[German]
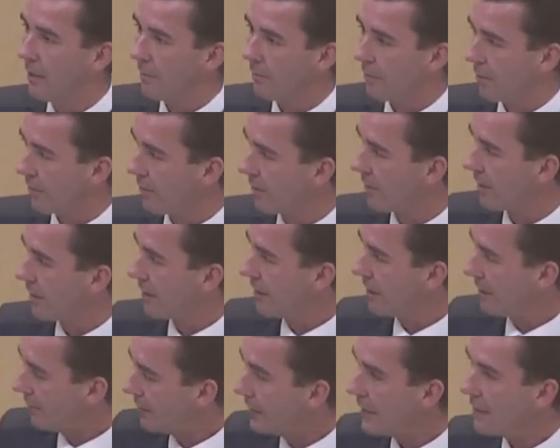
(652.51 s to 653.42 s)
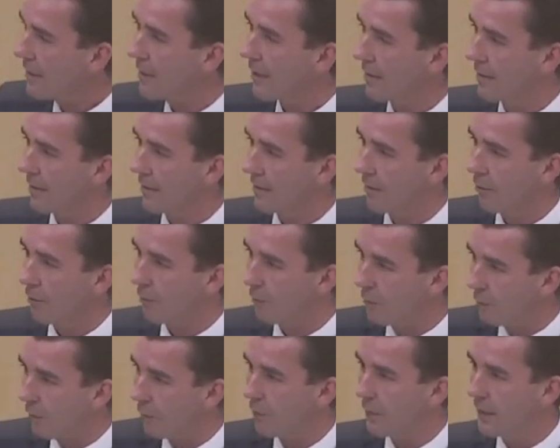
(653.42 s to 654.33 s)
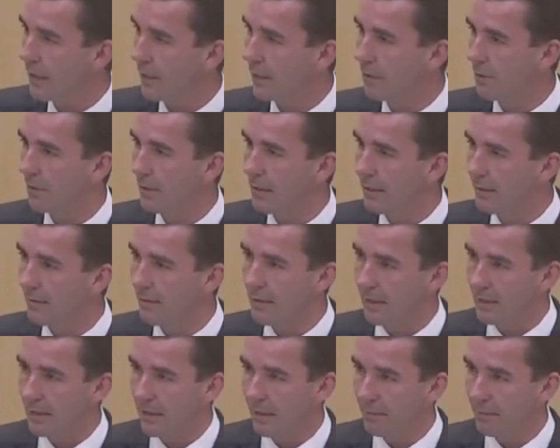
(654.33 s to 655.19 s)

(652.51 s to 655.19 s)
was die Wintersaison für viele Touristen